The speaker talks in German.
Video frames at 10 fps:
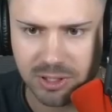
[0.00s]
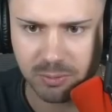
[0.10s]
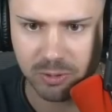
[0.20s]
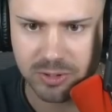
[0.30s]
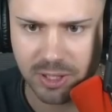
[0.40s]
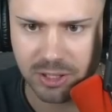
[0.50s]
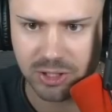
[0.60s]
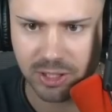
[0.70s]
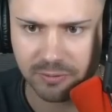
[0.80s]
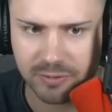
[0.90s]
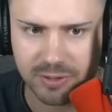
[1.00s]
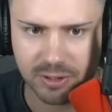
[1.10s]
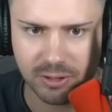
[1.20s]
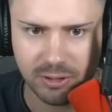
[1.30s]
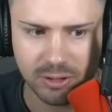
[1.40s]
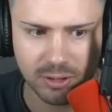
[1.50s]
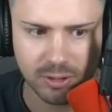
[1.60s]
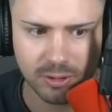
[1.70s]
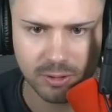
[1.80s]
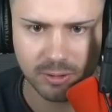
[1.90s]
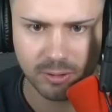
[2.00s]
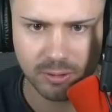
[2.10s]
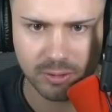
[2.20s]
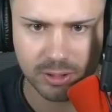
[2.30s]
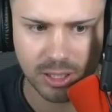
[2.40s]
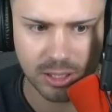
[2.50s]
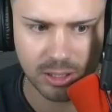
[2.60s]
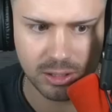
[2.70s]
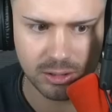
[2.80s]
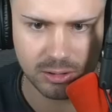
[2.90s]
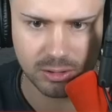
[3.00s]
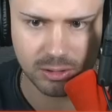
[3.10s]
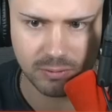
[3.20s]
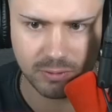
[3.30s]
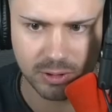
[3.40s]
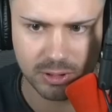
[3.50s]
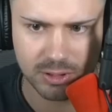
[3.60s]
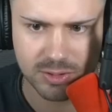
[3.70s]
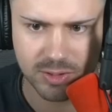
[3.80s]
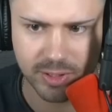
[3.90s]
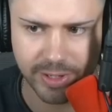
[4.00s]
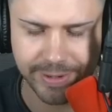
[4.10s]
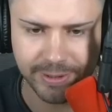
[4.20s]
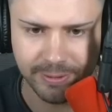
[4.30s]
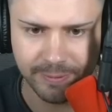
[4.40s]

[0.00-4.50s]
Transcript: ich Polizeistreife sehe. Okay, äh, wir gehen jetzt hier rein.